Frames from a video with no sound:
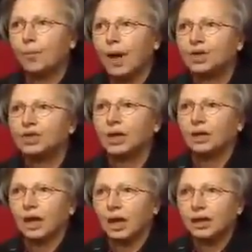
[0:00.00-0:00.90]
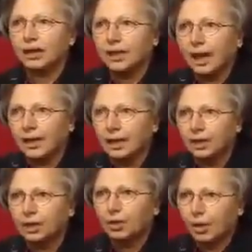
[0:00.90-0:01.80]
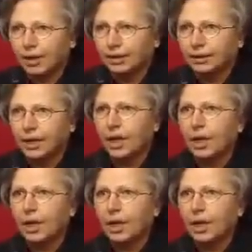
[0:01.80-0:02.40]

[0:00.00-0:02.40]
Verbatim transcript: parçala, idare et, yok et